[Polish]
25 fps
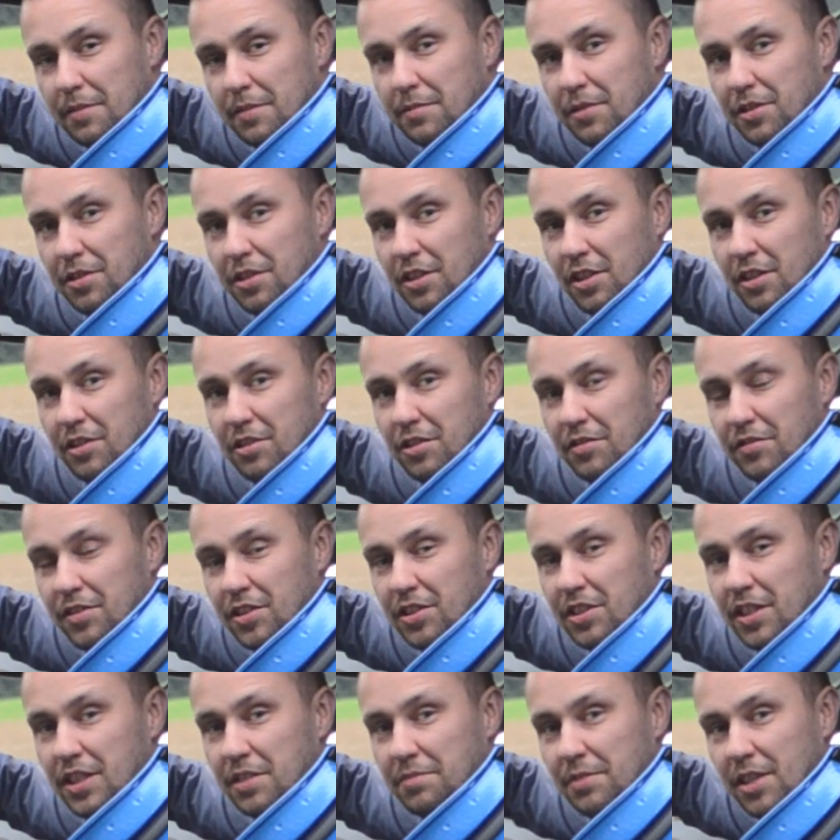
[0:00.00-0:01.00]
musi
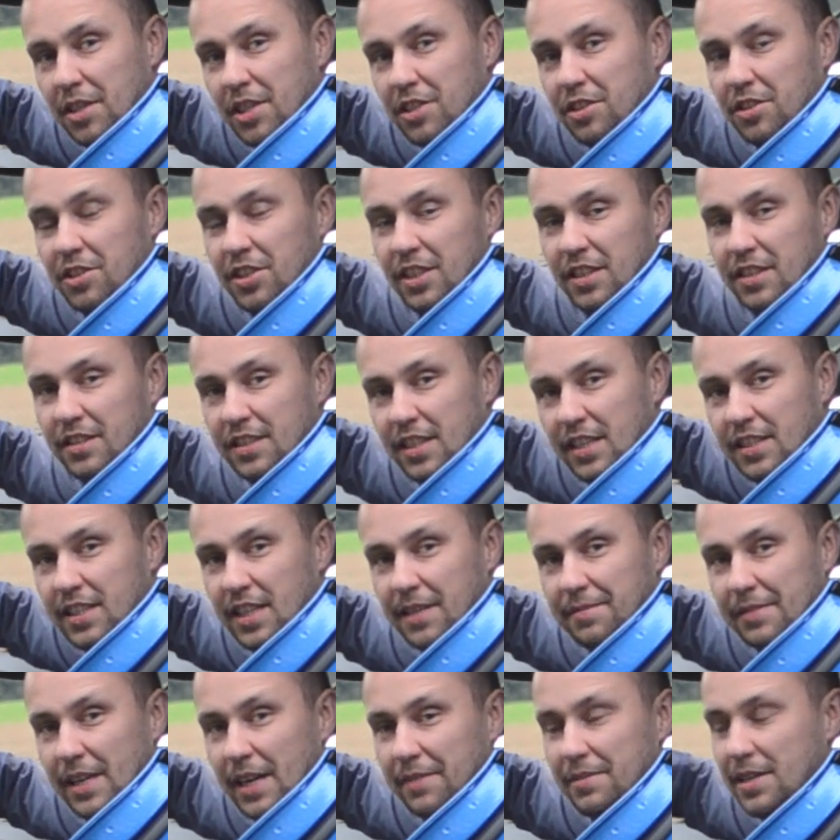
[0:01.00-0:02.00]
oczywiście zmierzyć się z
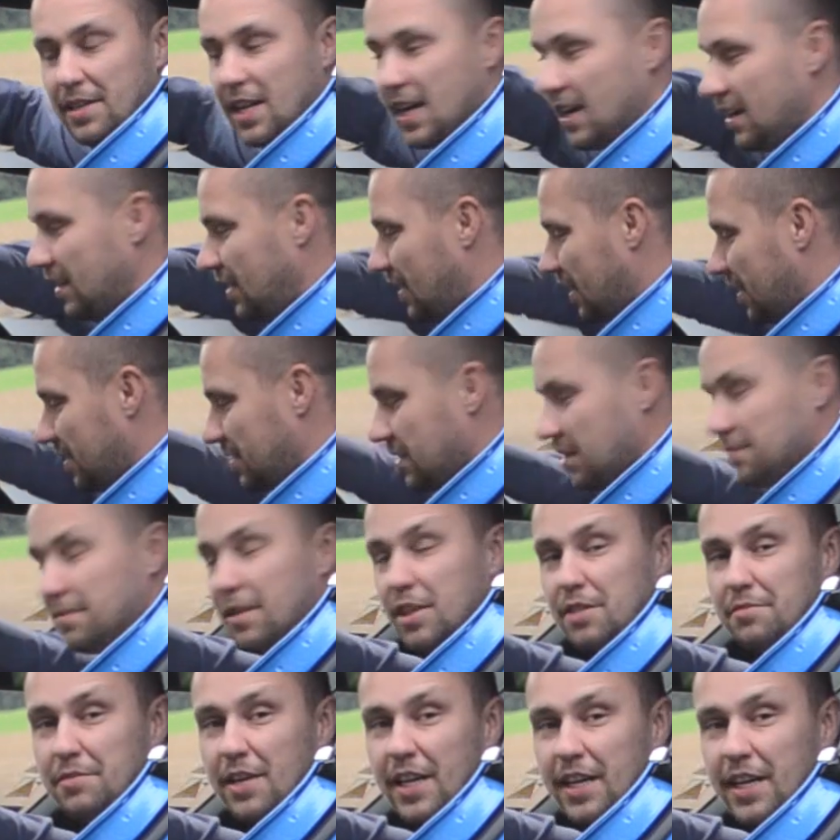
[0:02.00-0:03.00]
testem Kamila.
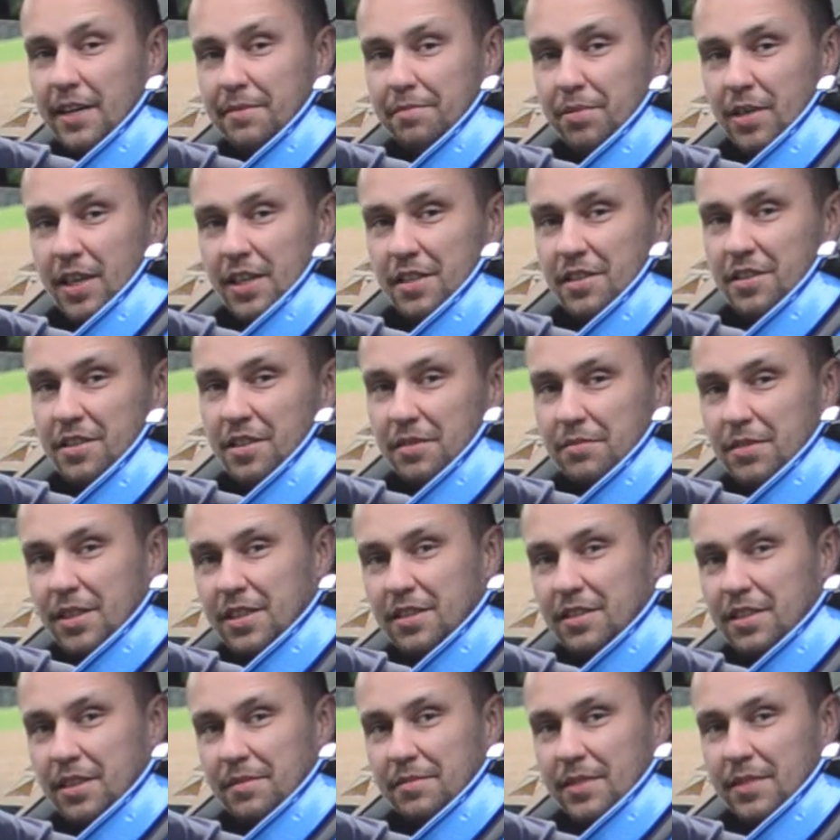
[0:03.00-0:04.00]
Zobaczmy jak poradzi sobie
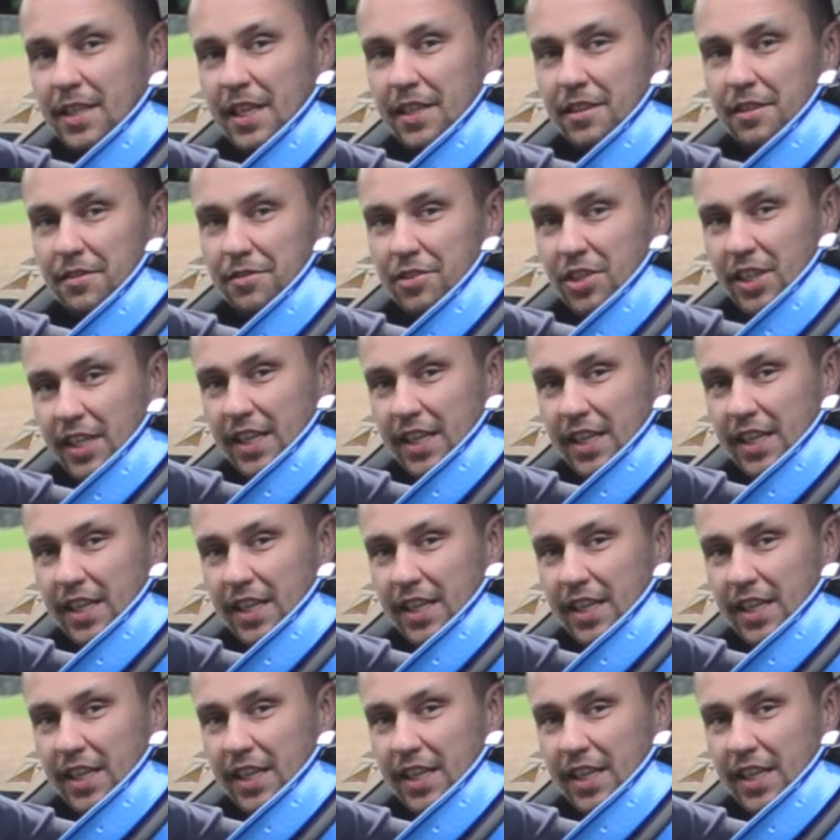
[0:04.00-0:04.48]
z tym najnowszy